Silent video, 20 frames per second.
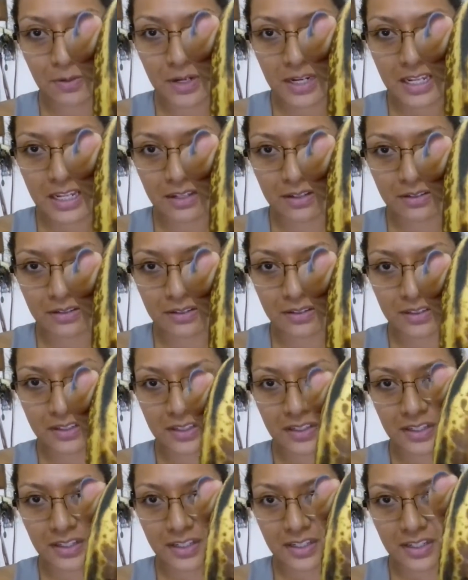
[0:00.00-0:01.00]
unido.
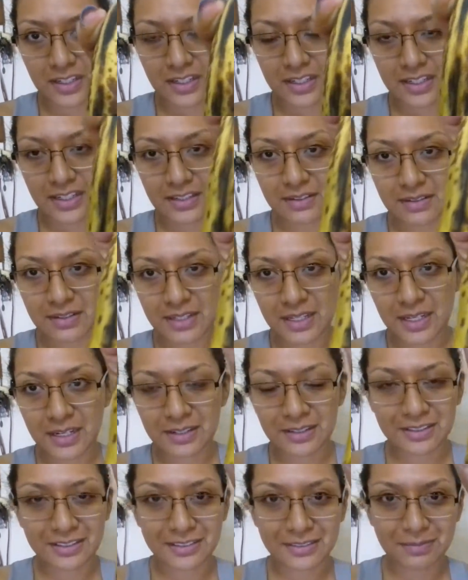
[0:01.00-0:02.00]
Si
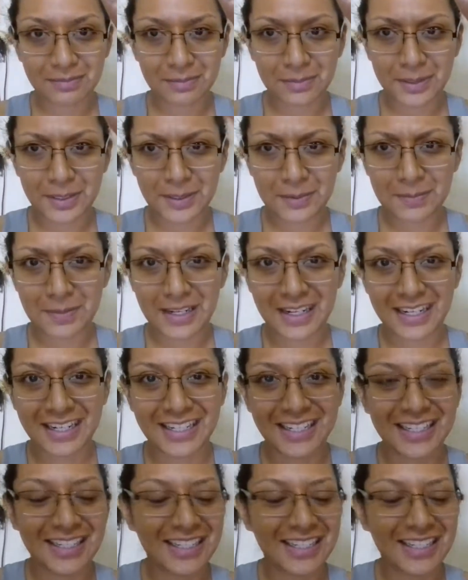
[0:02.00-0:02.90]
lo pueden ver,